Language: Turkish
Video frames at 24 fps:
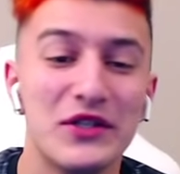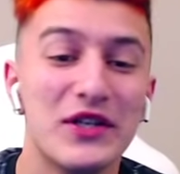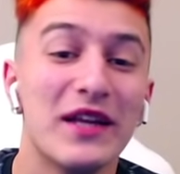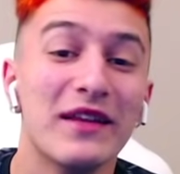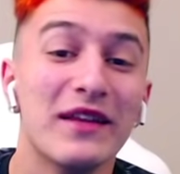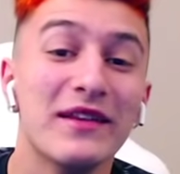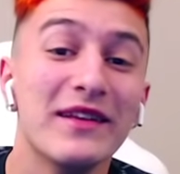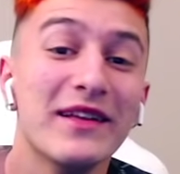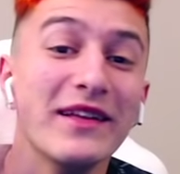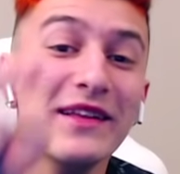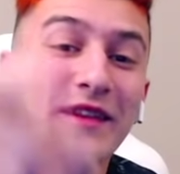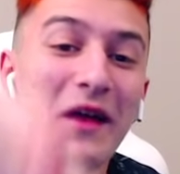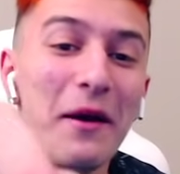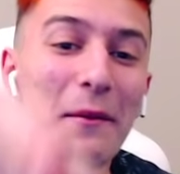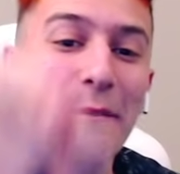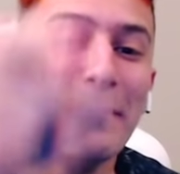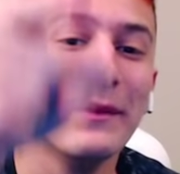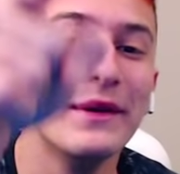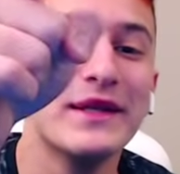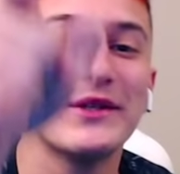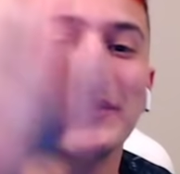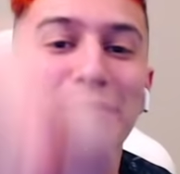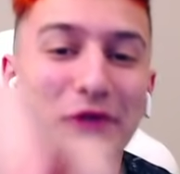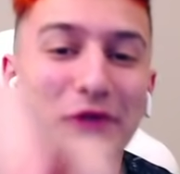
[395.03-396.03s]
Canından
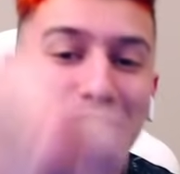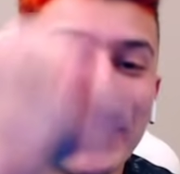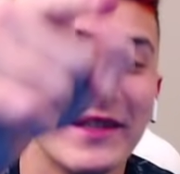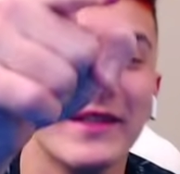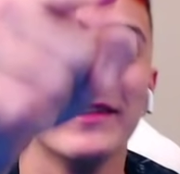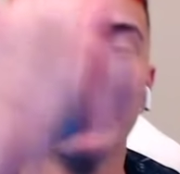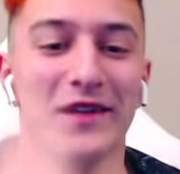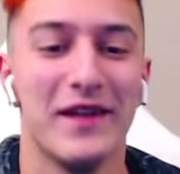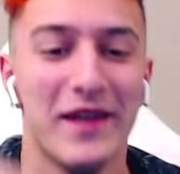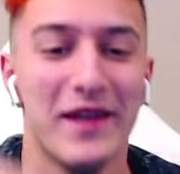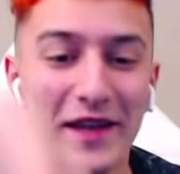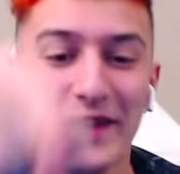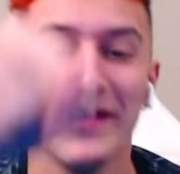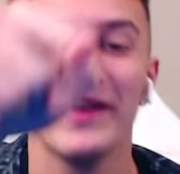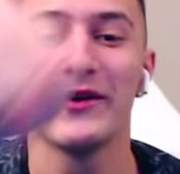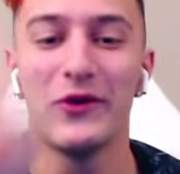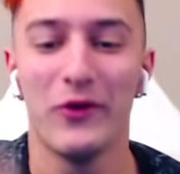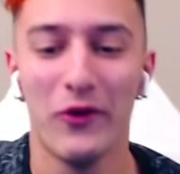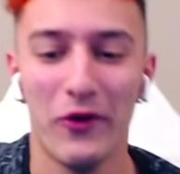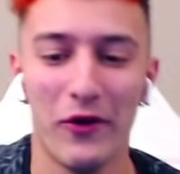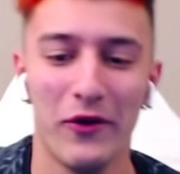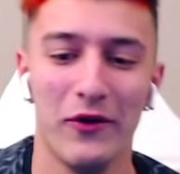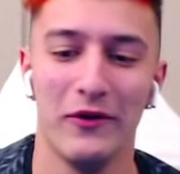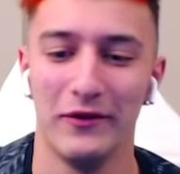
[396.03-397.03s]
mı susadın
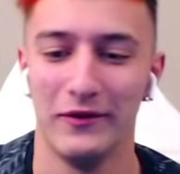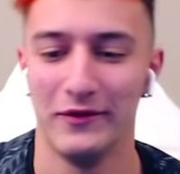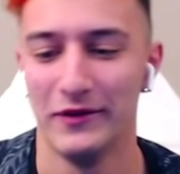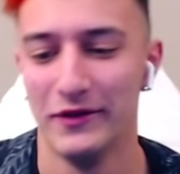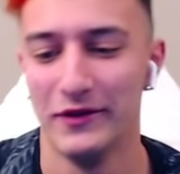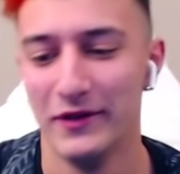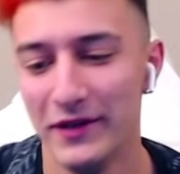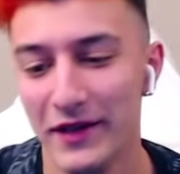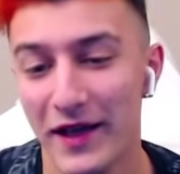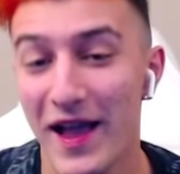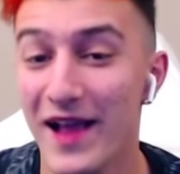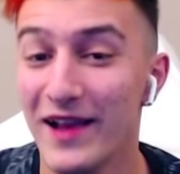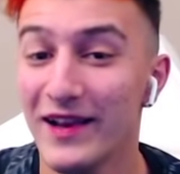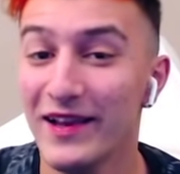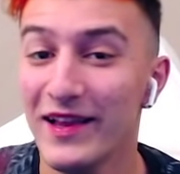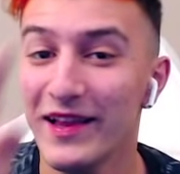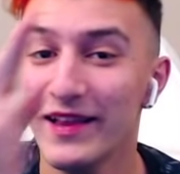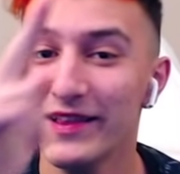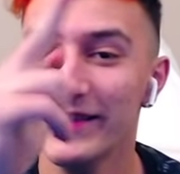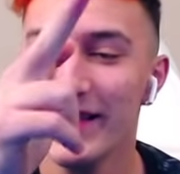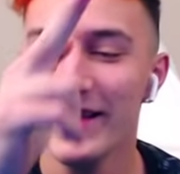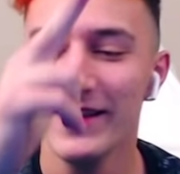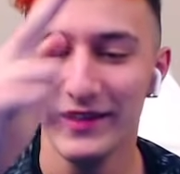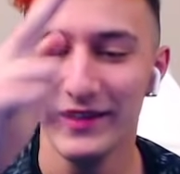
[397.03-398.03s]
Rico?
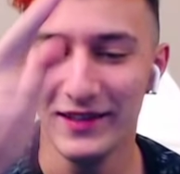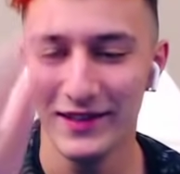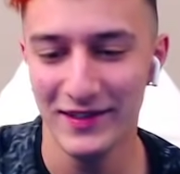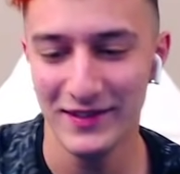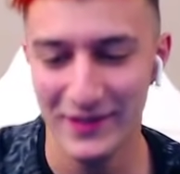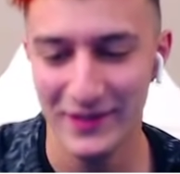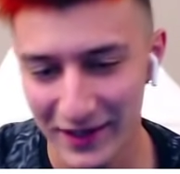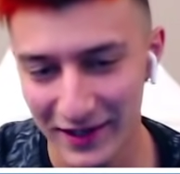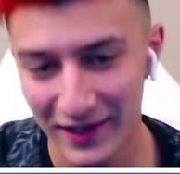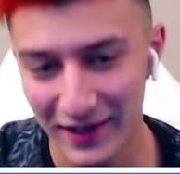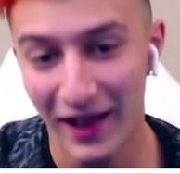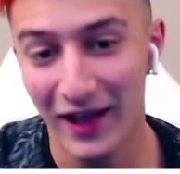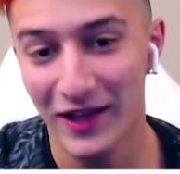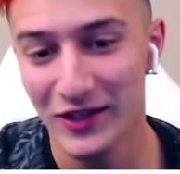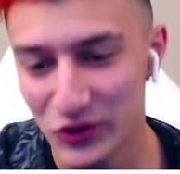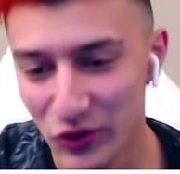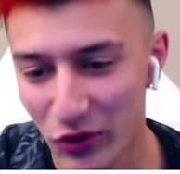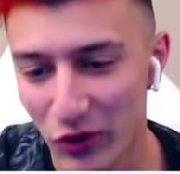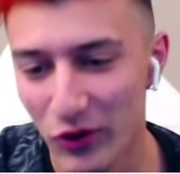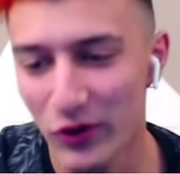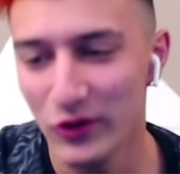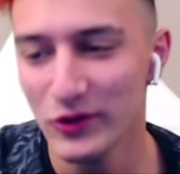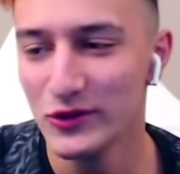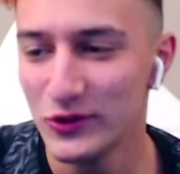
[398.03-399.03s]
Elindeki silah
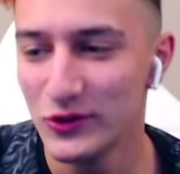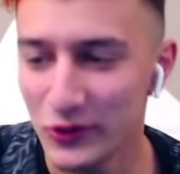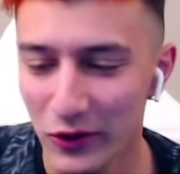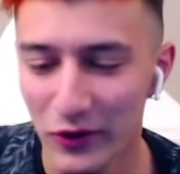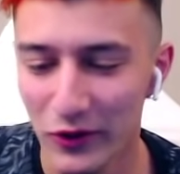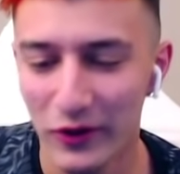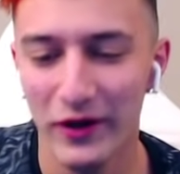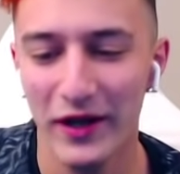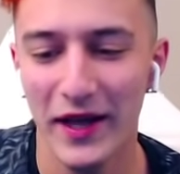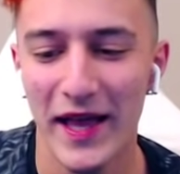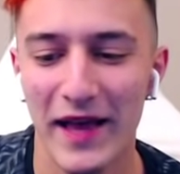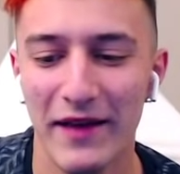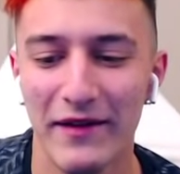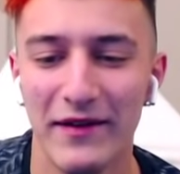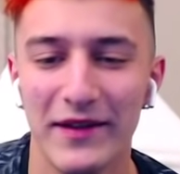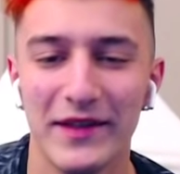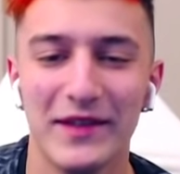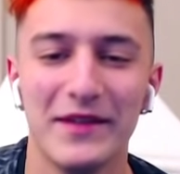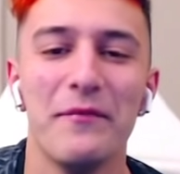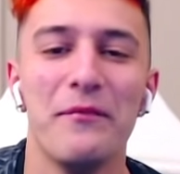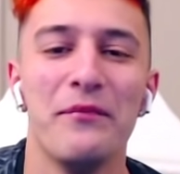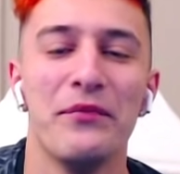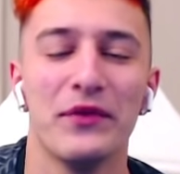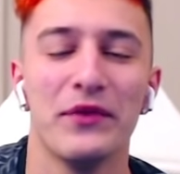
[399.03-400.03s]
ço ço. Evet.
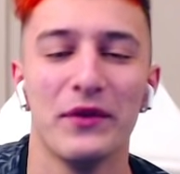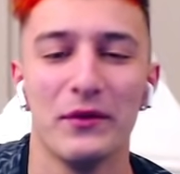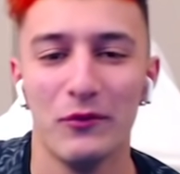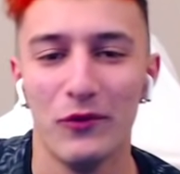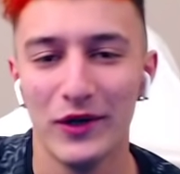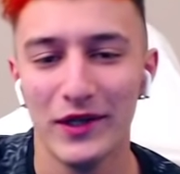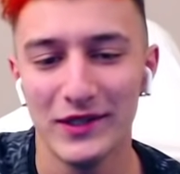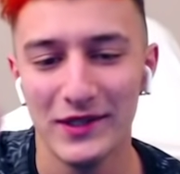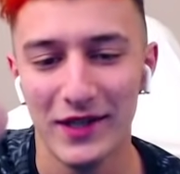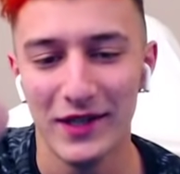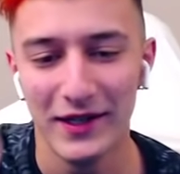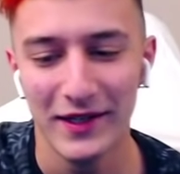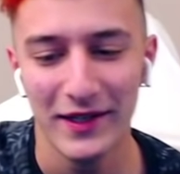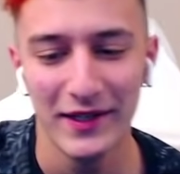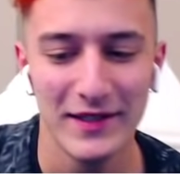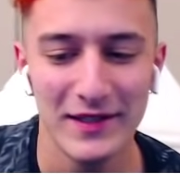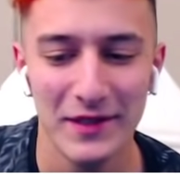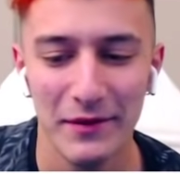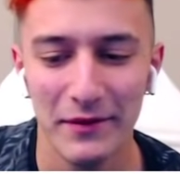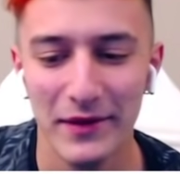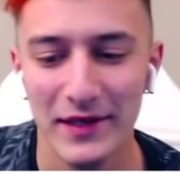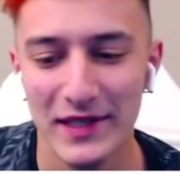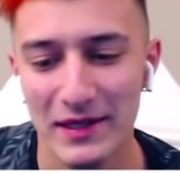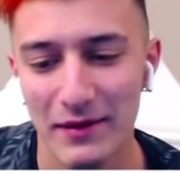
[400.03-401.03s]
Bu arada şarkı
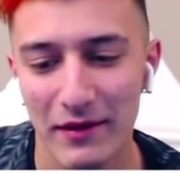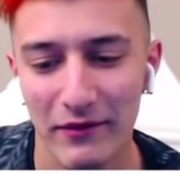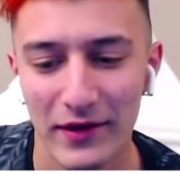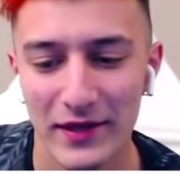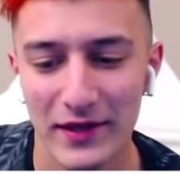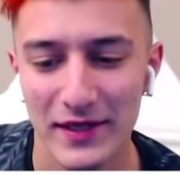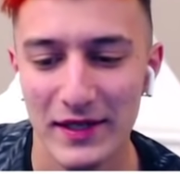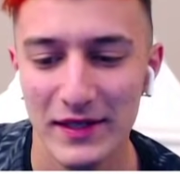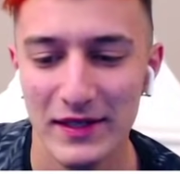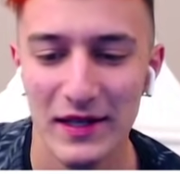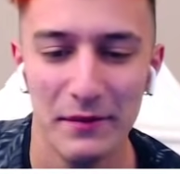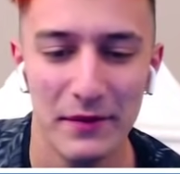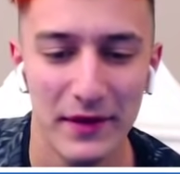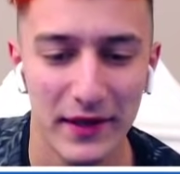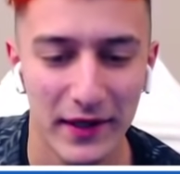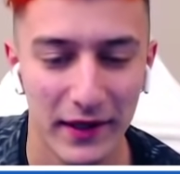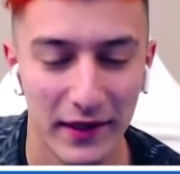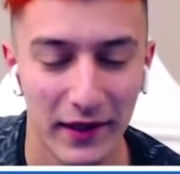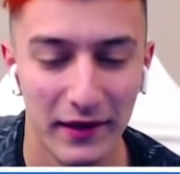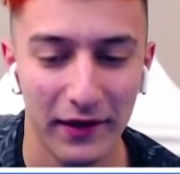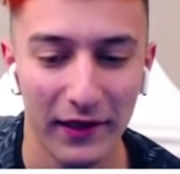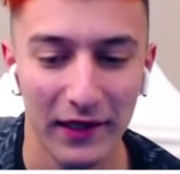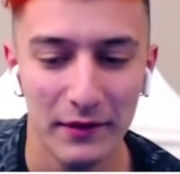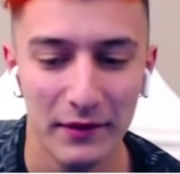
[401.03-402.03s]
izle izleyen varsa izleyebilir
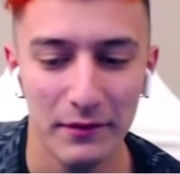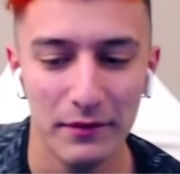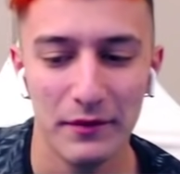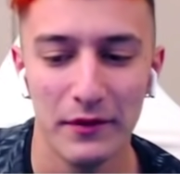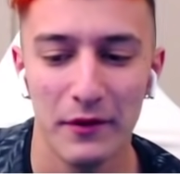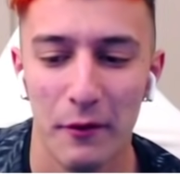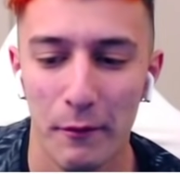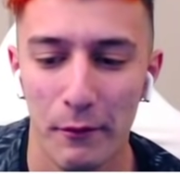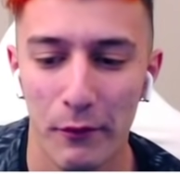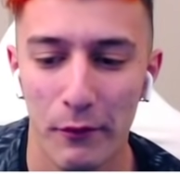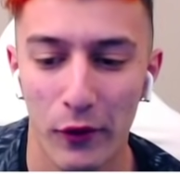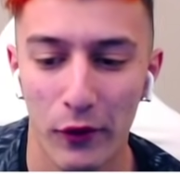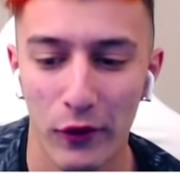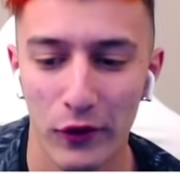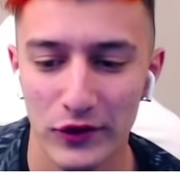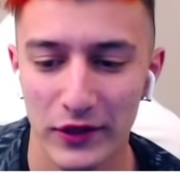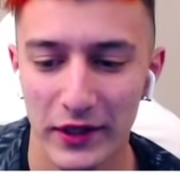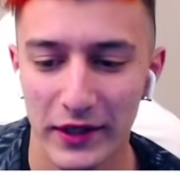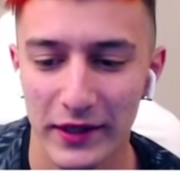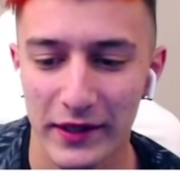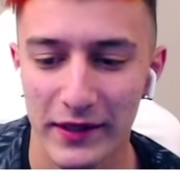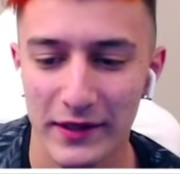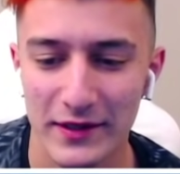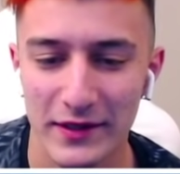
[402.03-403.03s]
kanala girip. Poco
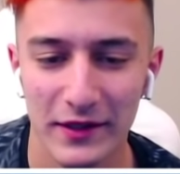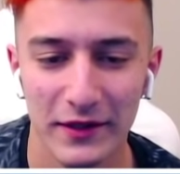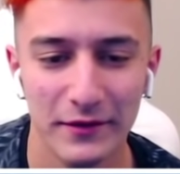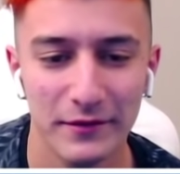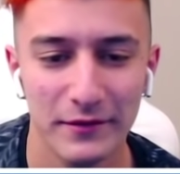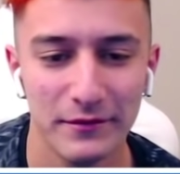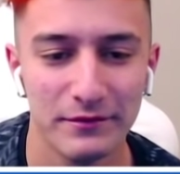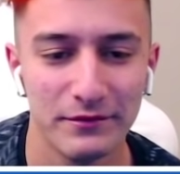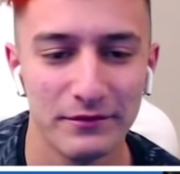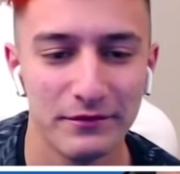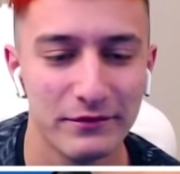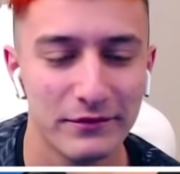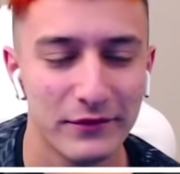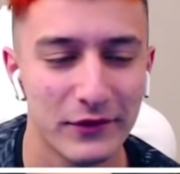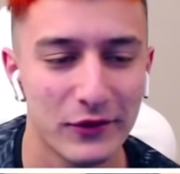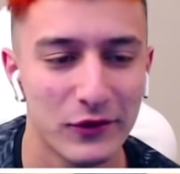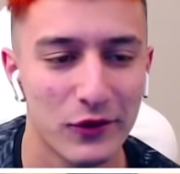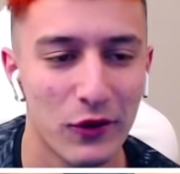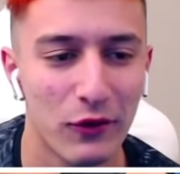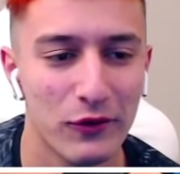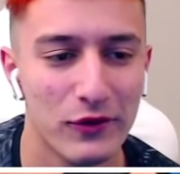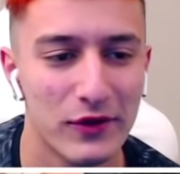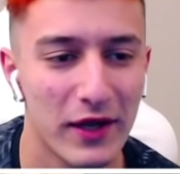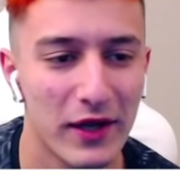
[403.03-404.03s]
şarkısı.
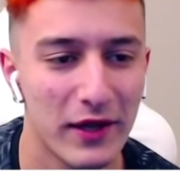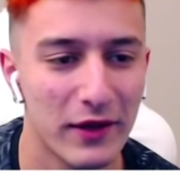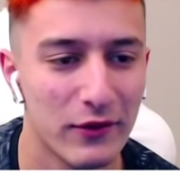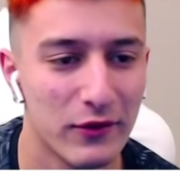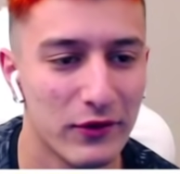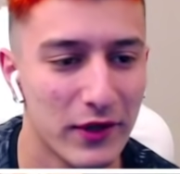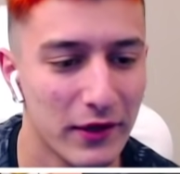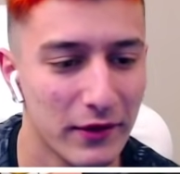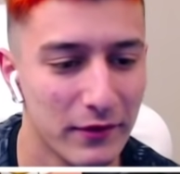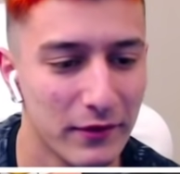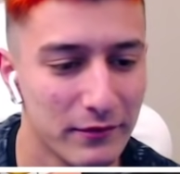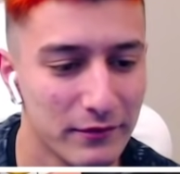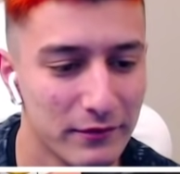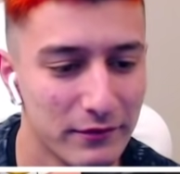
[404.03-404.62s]
Çok güzeldi o da.